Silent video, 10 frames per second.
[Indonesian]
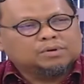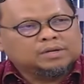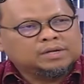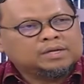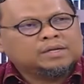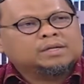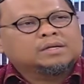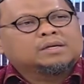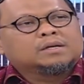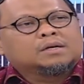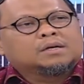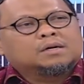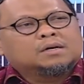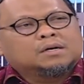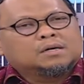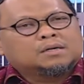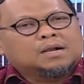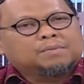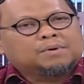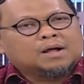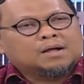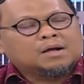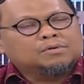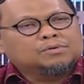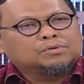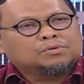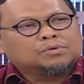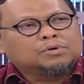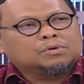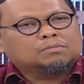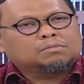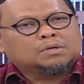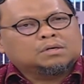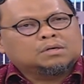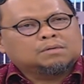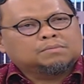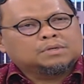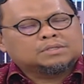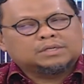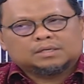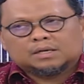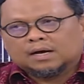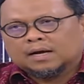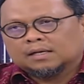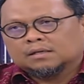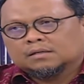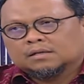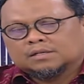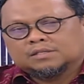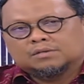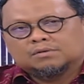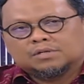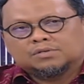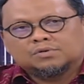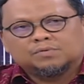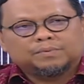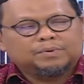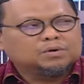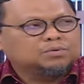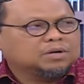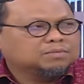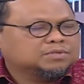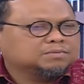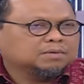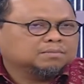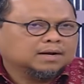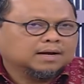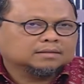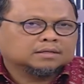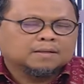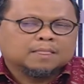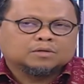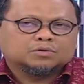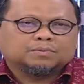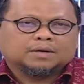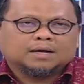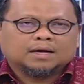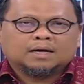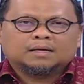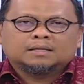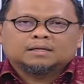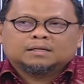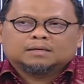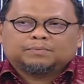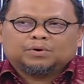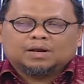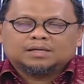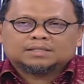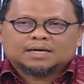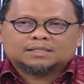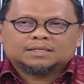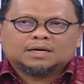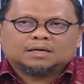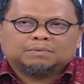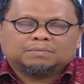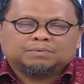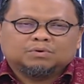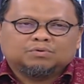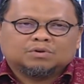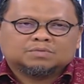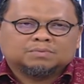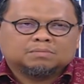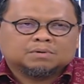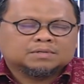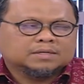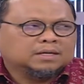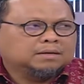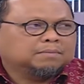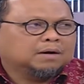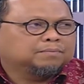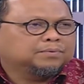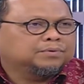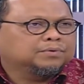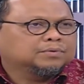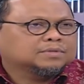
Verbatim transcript: ini eh, dalam rangka untuk membersihkan residu-residu pemilu 2019 supaya polarisasi akibat pemilu 2019 ini mampu